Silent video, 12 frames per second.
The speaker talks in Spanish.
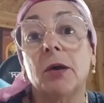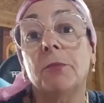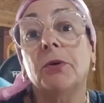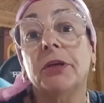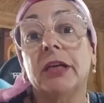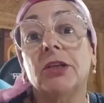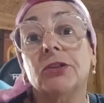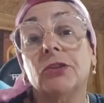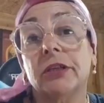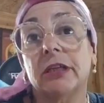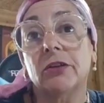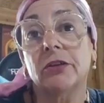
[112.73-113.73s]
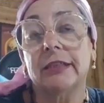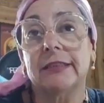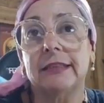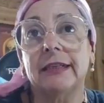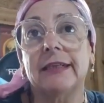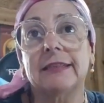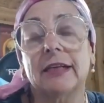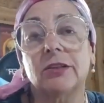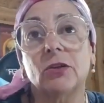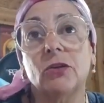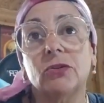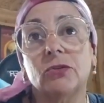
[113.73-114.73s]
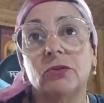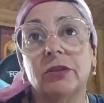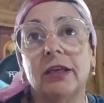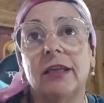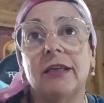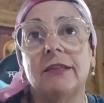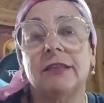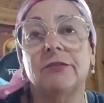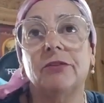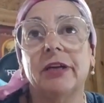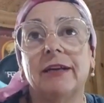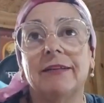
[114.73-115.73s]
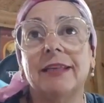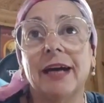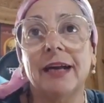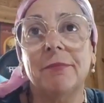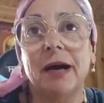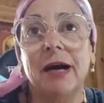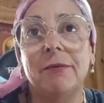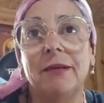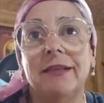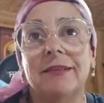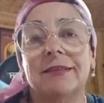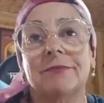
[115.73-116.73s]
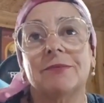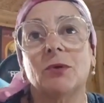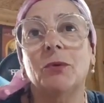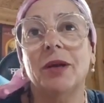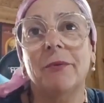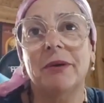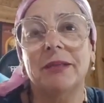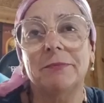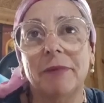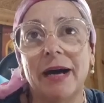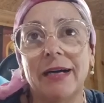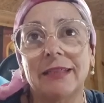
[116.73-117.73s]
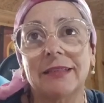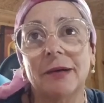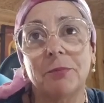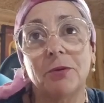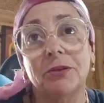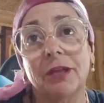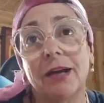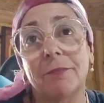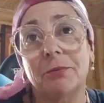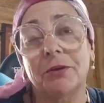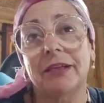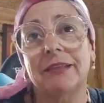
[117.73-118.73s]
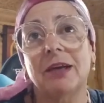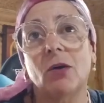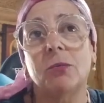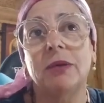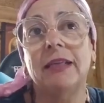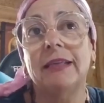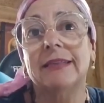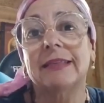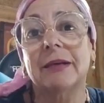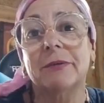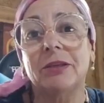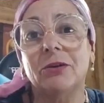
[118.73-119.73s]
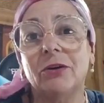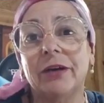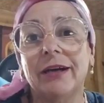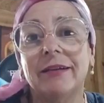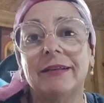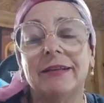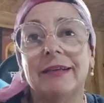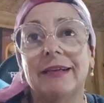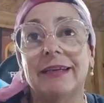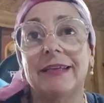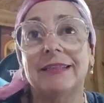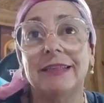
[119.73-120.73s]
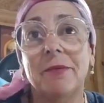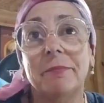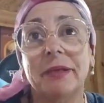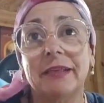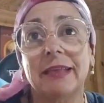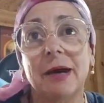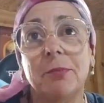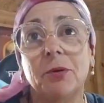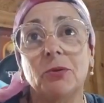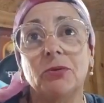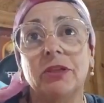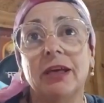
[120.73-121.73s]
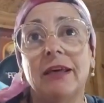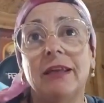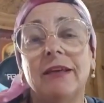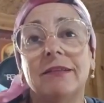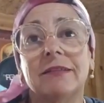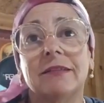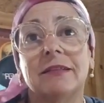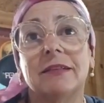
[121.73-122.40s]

Por ello quiero decirles a todos ustedes, si fueran tan amables, una vez más apostar por esta humilde servidora que siempre está por ustedes